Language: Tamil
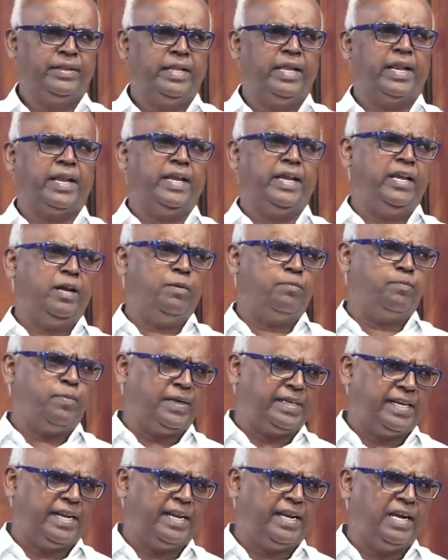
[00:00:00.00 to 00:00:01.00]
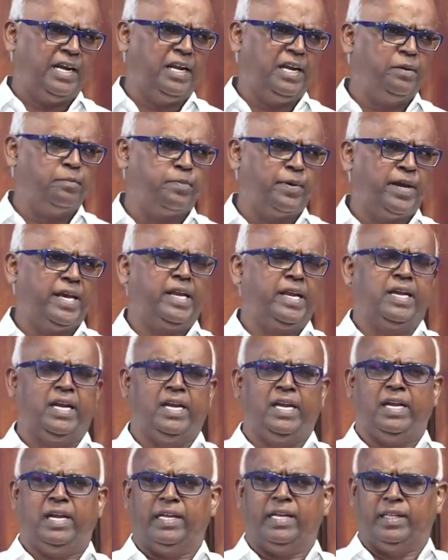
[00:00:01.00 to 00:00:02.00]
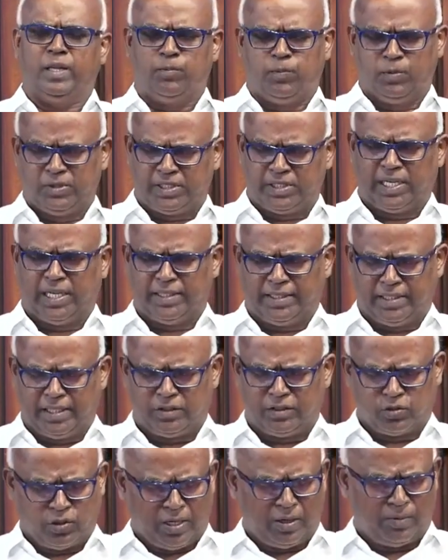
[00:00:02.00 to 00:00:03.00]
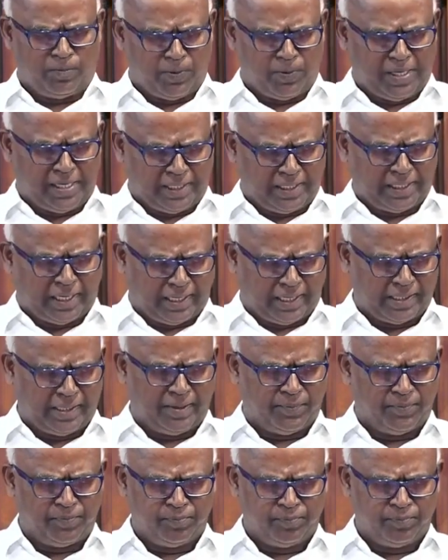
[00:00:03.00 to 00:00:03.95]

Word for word: நிறைய பட்டணங்களின் பெயர்கள் அந்த புஸ்தகத்தில் சொல்லப்பட்டிருக்கிறது